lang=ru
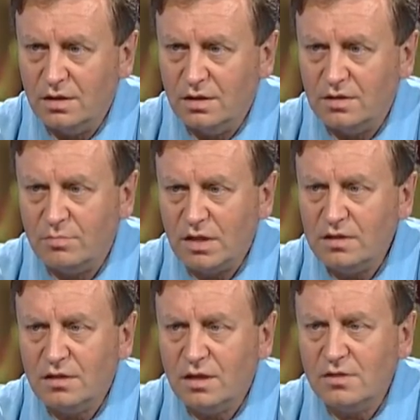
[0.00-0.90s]
Это
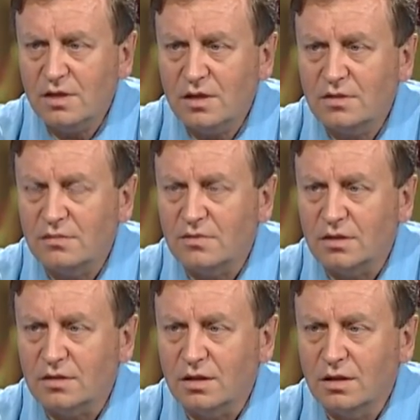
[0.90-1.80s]
маленькая часть
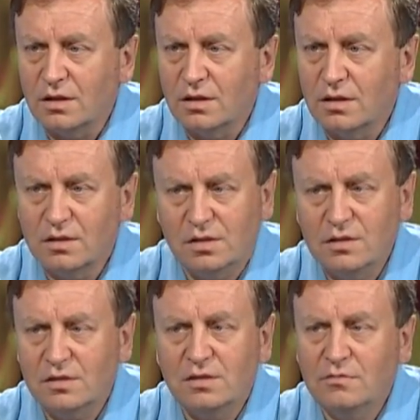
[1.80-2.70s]
Евангелия. Это
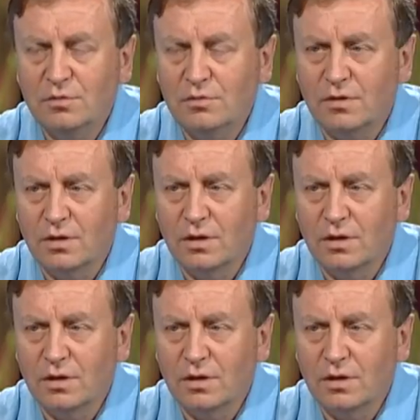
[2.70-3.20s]
не основное.